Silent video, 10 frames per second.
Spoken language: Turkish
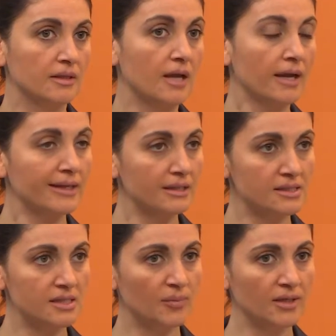ya
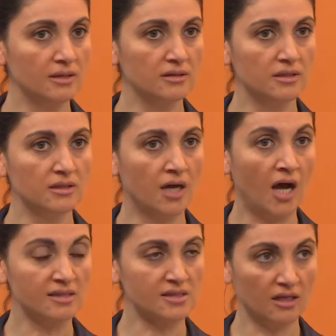kendisi bir e,
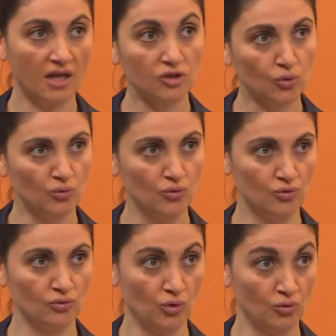hastalığa
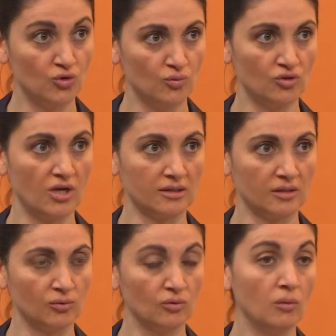dönüş, dönüşmüş
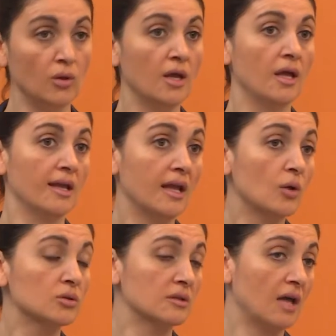artık bunu
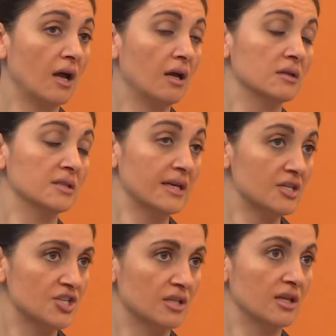yahut da
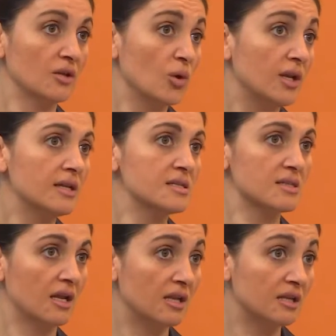gerçekten öyle
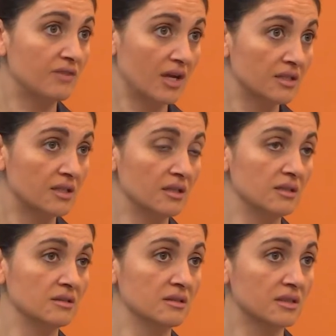insanlar var ki
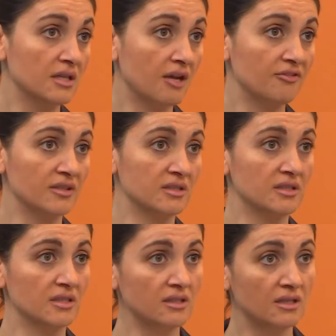e,
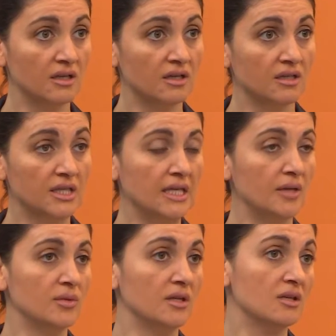kıyafetini,
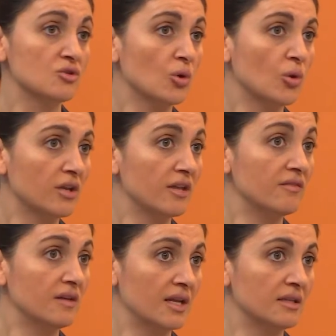giyimine çok önem
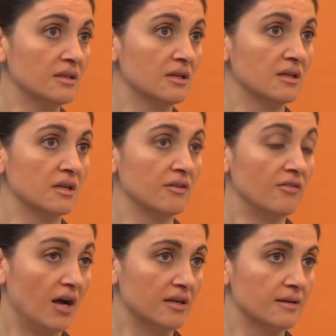veren
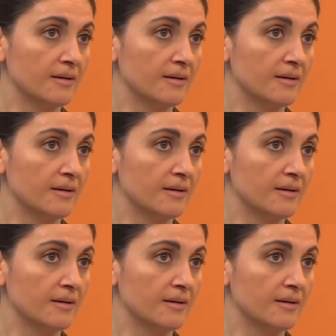var.